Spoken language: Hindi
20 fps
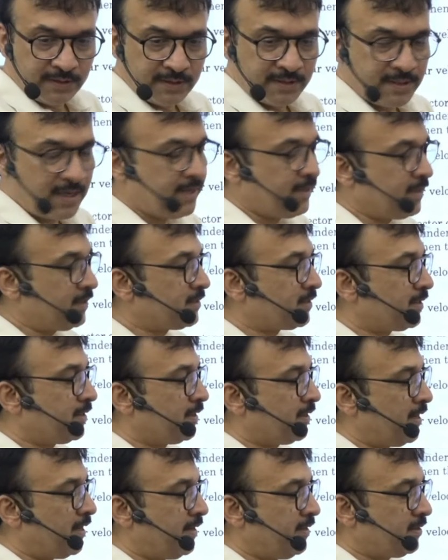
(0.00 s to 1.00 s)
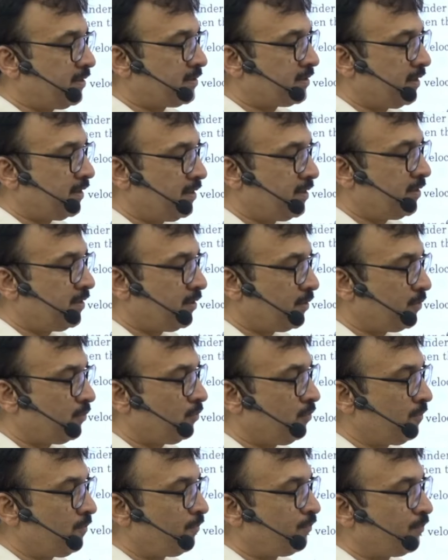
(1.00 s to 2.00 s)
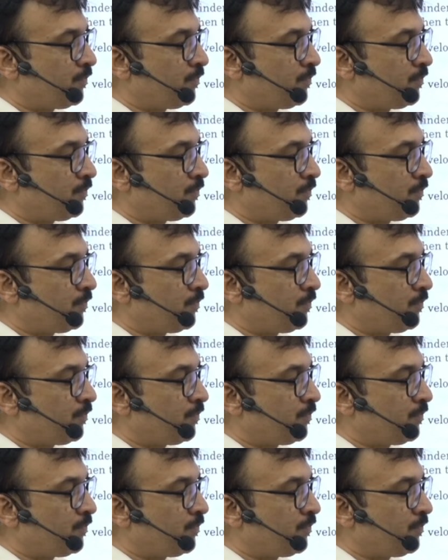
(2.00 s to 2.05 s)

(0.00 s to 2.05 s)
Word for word: थीटा एंगल से इंक्लाइंड सिलेंडर क्यू